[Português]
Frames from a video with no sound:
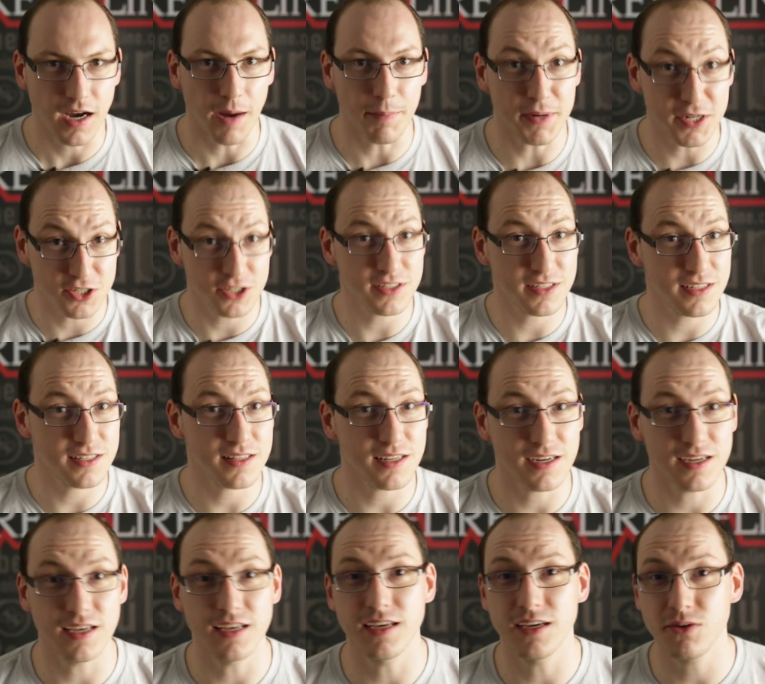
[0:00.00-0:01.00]
A partida
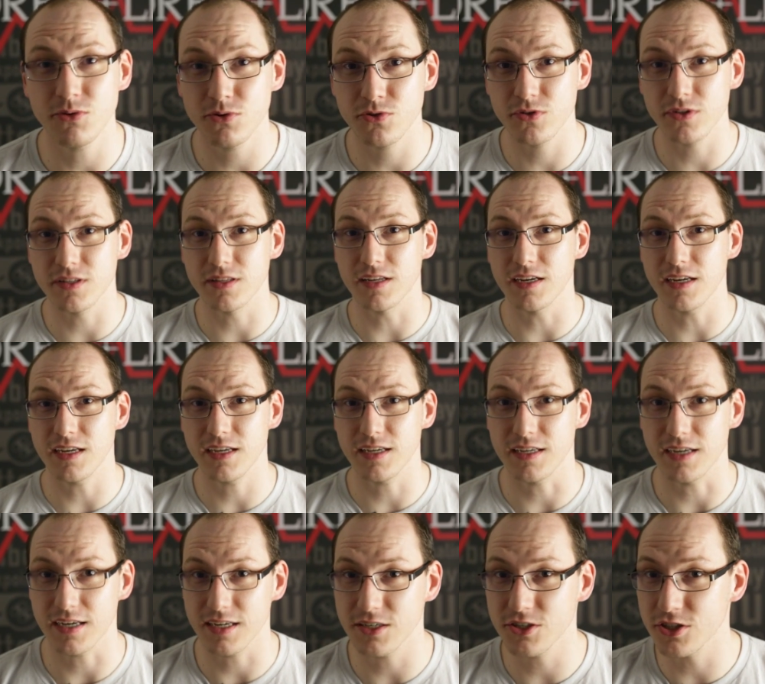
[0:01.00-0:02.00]
entre eu e o
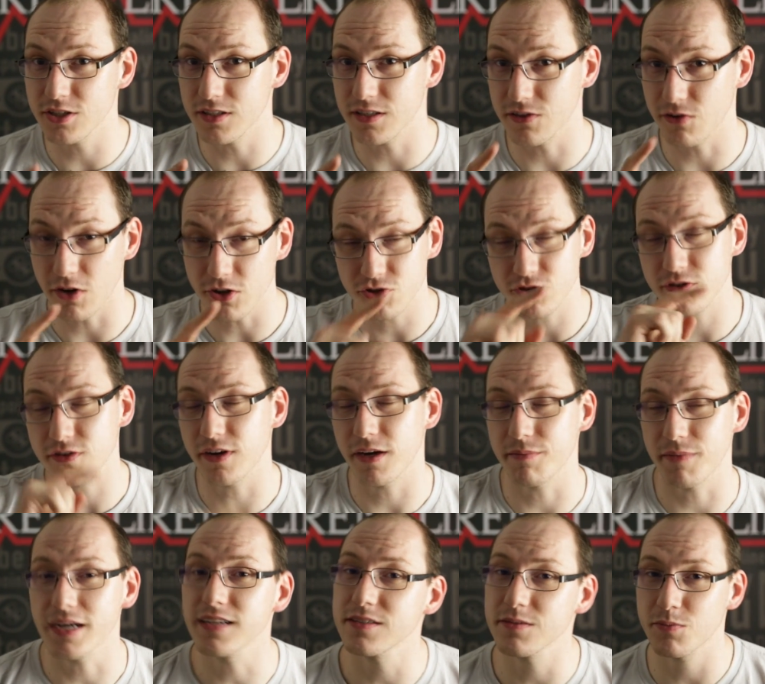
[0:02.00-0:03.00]
Andrei, acreditem, eu acho que é a
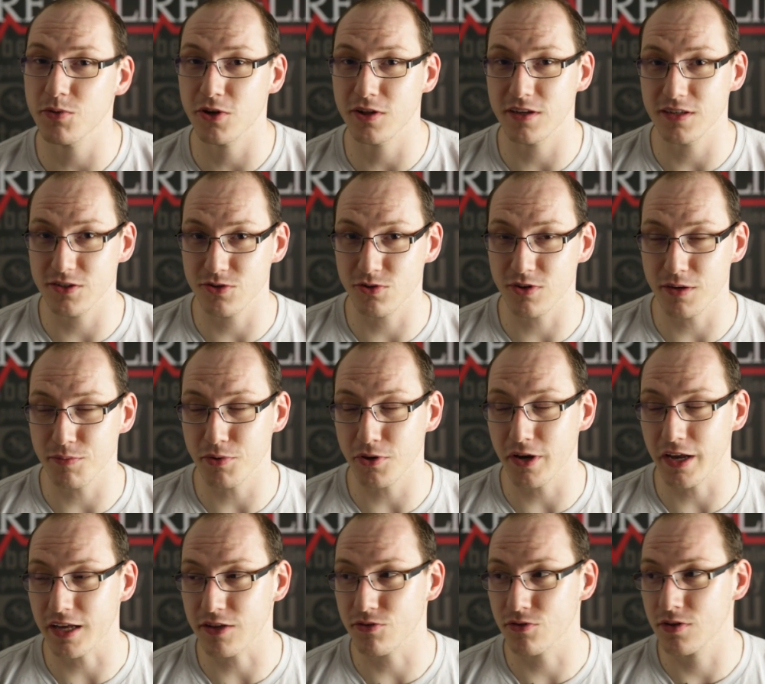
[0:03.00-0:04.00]
mais importante do
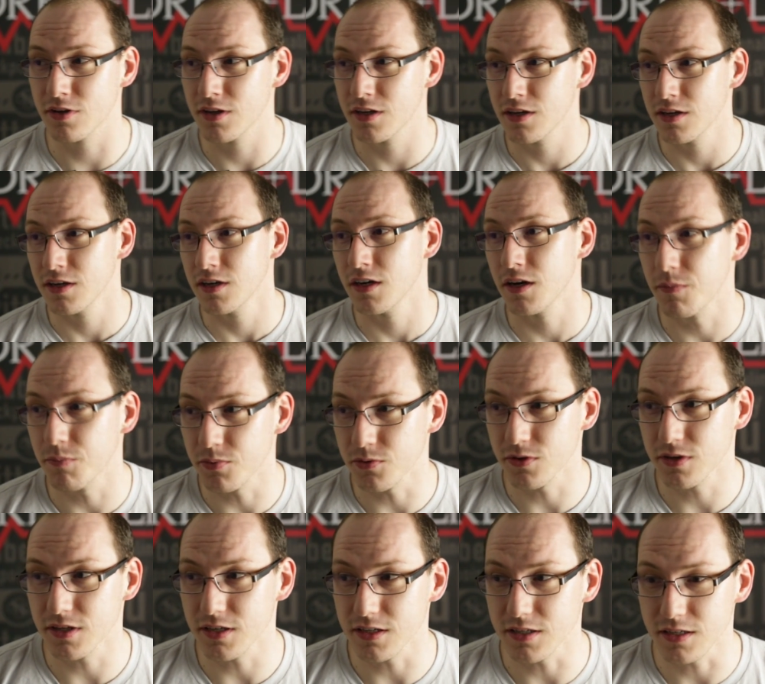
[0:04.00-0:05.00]
campeonato.
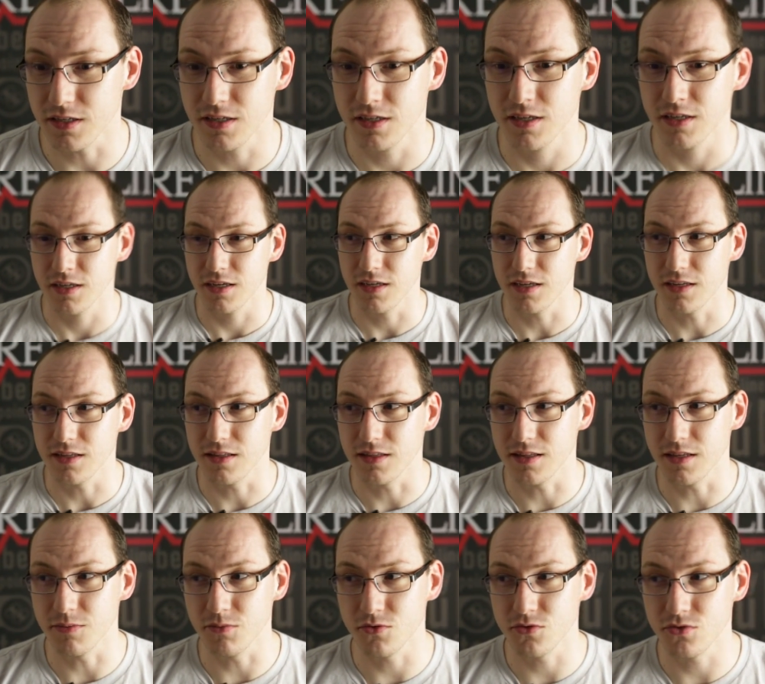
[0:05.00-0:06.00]
Porque
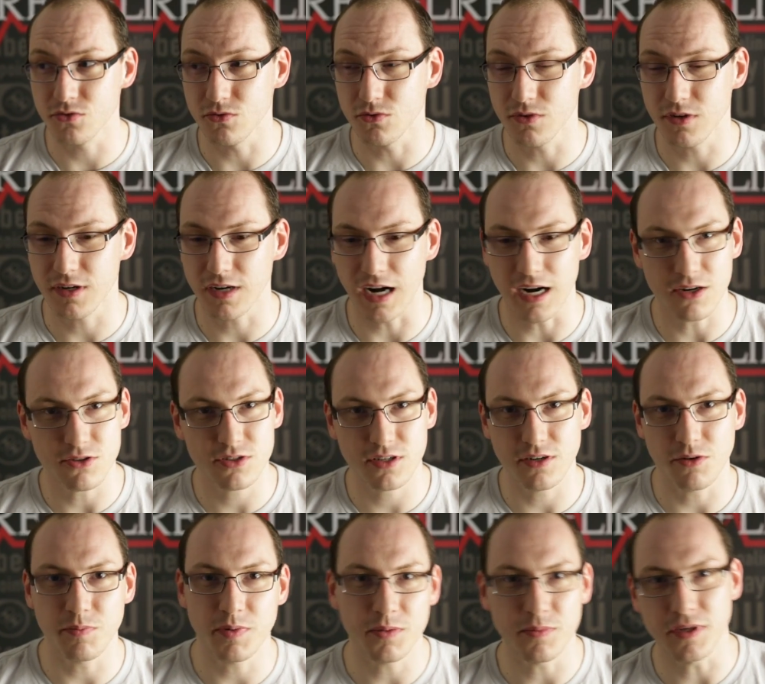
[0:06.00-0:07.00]
temos o Carlos,
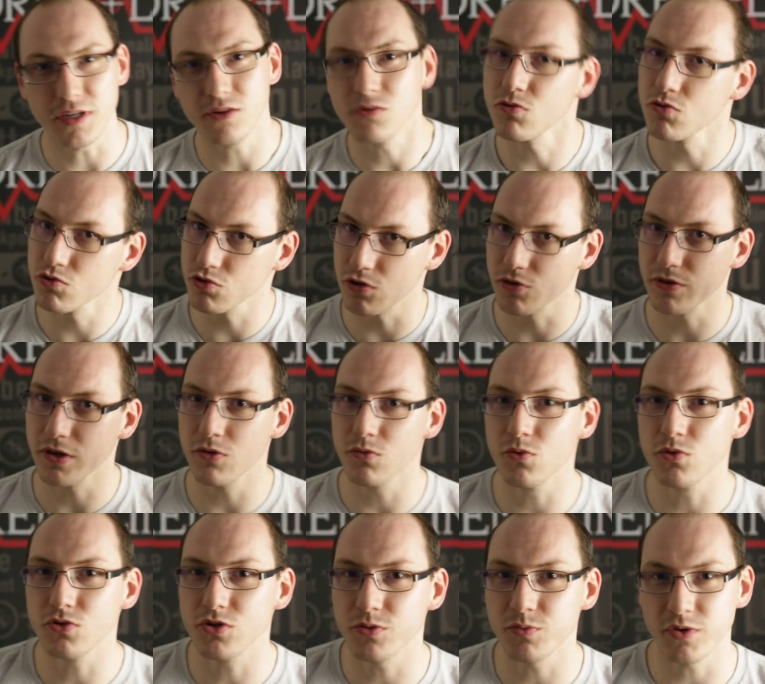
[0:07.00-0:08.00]
que é o primeiro, o João, que é o
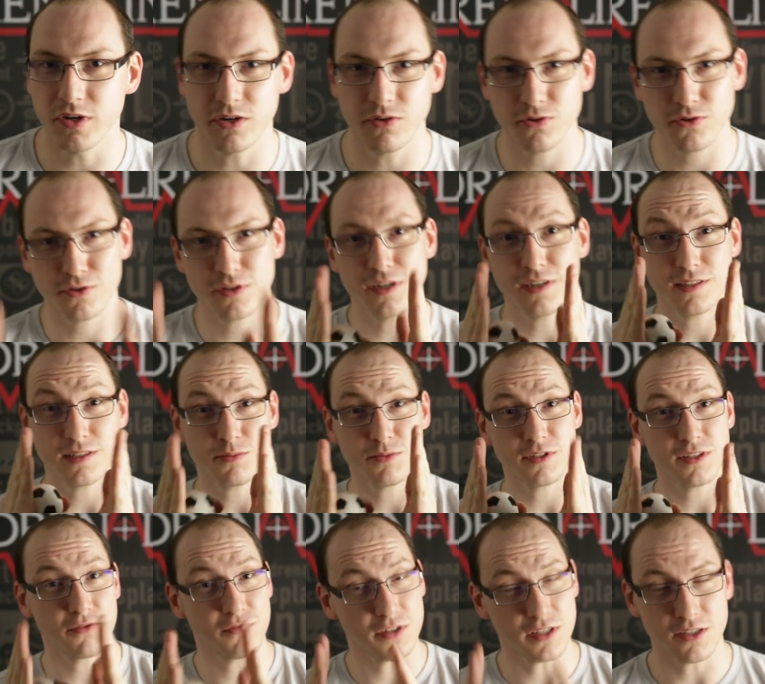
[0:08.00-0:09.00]
último. Eu e o Andrei
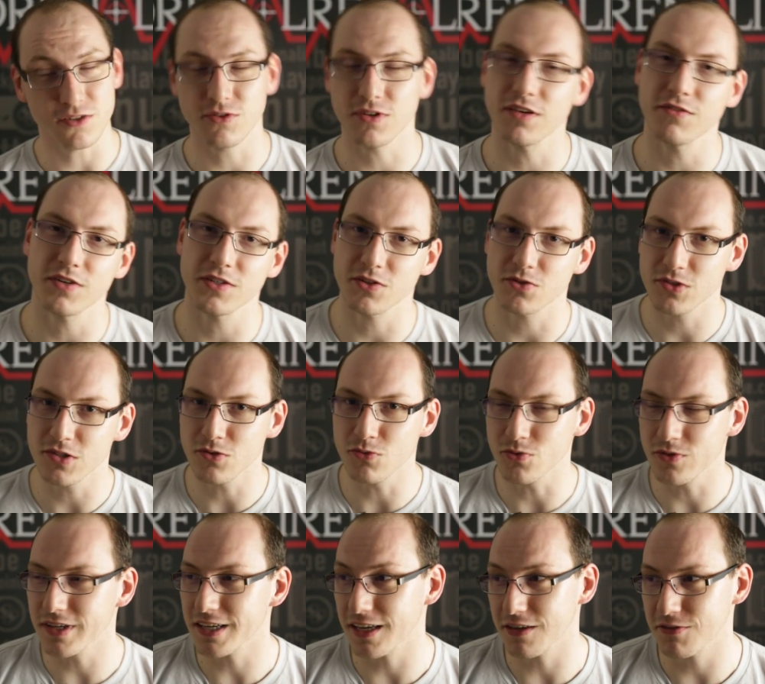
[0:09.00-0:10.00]
estamos definindo quem vai ser o
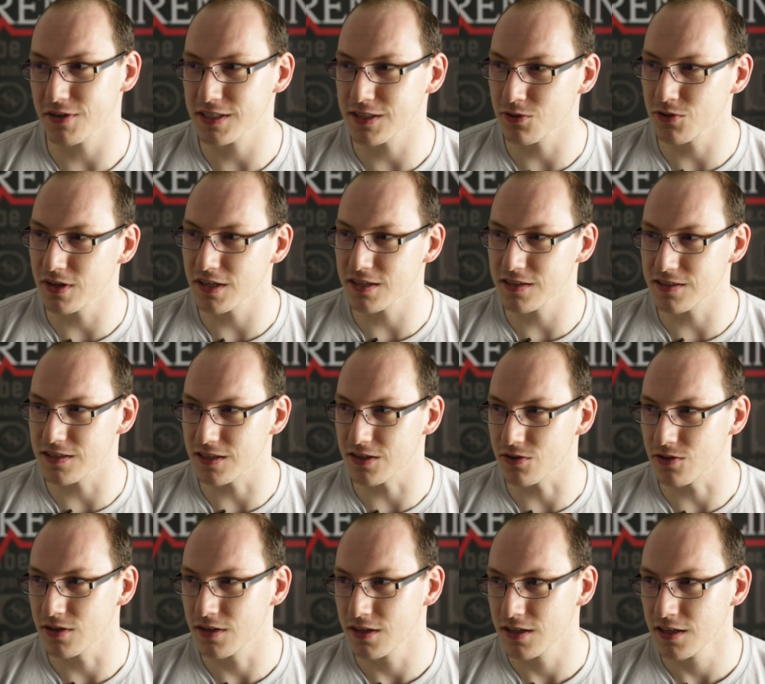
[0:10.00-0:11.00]
segundo e quem vai ser o
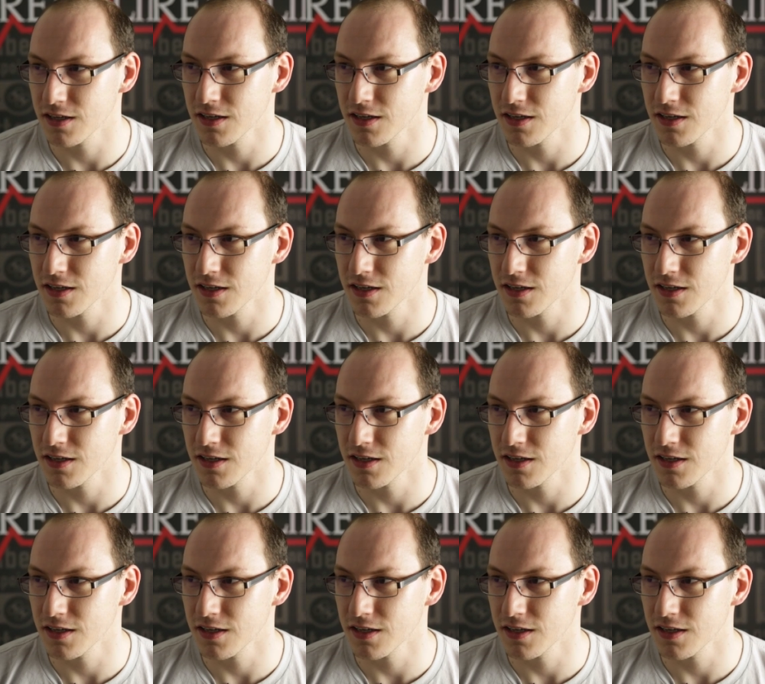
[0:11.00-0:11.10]
terceiro.